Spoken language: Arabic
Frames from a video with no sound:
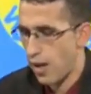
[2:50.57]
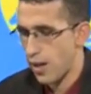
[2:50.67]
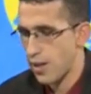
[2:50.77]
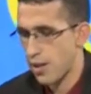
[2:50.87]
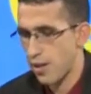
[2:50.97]

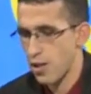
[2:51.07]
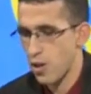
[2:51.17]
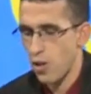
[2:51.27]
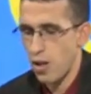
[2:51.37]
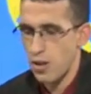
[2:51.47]
نرجع سرتي
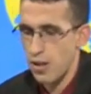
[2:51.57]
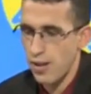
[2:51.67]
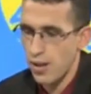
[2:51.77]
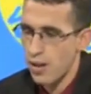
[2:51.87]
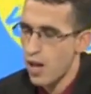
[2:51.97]
صوضنا
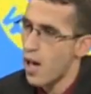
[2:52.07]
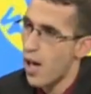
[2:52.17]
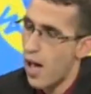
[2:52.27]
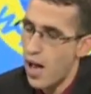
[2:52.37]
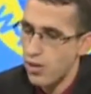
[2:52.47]
ميدان ذاك
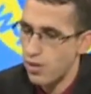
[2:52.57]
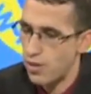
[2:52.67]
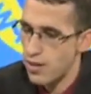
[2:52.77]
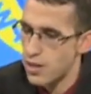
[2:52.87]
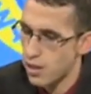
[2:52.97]
هاث
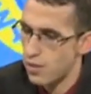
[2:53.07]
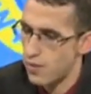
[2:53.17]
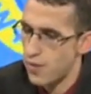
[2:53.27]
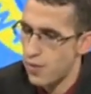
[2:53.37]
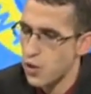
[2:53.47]

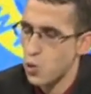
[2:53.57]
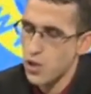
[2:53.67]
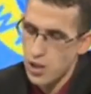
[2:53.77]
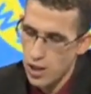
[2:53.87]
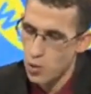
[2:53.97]
الانيشيتيف اللي فاس
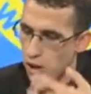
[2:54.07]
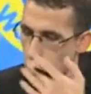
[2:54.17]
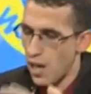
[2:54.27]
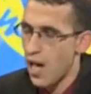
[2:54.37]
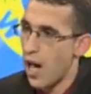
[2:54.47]
وسد كان
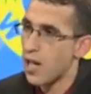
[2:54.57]
وكان